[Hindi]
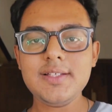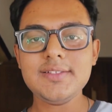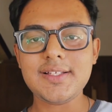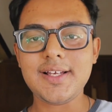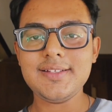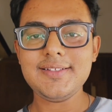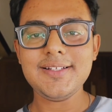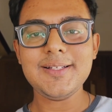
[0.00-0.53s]

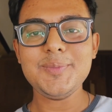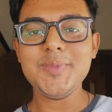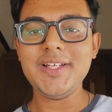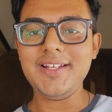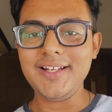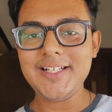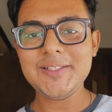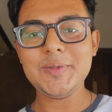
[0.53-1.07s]
साथ साथ अपनी
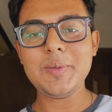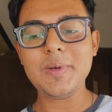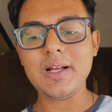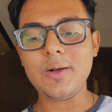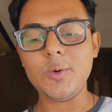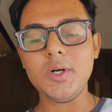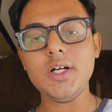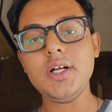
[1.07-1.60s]
रील्स भी
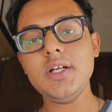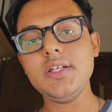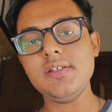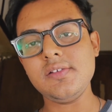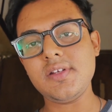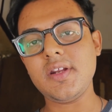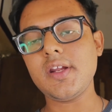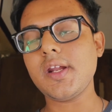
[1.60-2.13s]
बनाऊंगा
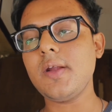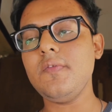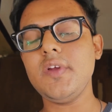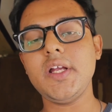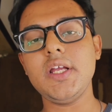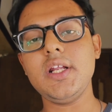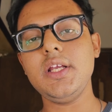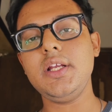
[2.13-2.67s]
इंस्टाग्राम
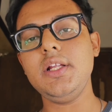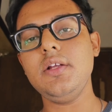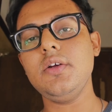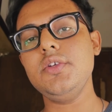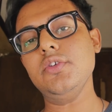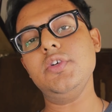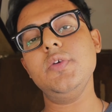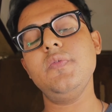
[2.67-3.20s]
वगैरह के लिए और
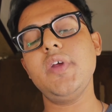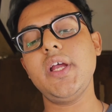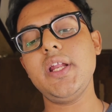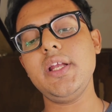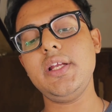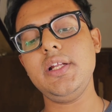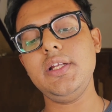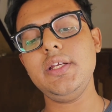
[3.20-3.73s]
यूट्यूब
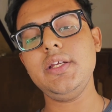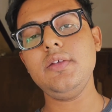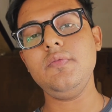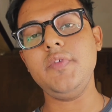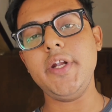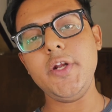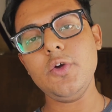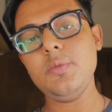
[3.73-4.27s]
वगैरह के लिए
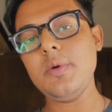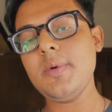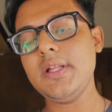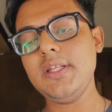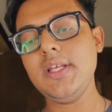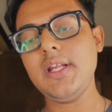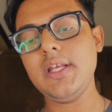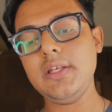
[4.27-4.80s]
वीडियो भी
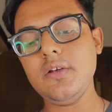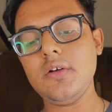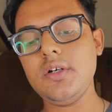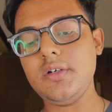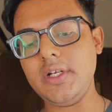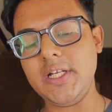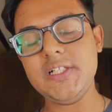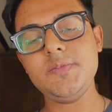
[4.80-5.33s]
बनती रहेगी और
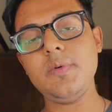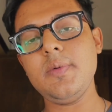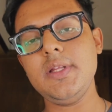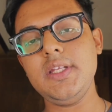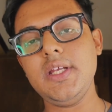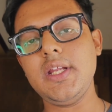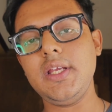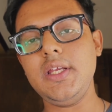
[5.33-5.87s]
रील्स भी
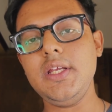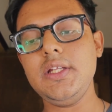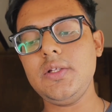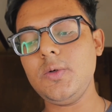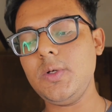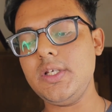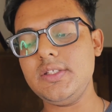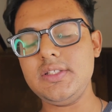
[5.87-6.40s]
बनती रहेंगी
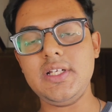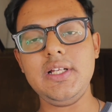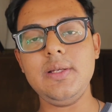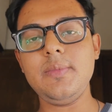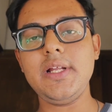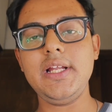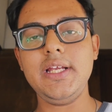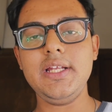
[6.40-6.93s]
तो इसके लिए
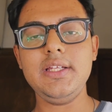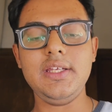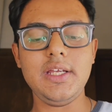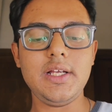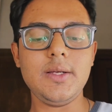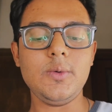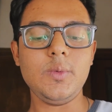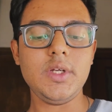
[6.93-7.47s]
मैं लेकिन ये
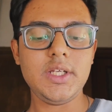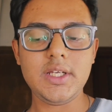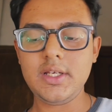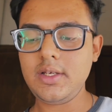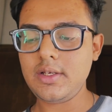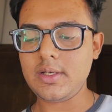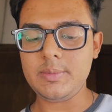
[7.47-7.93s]
करूँगा कि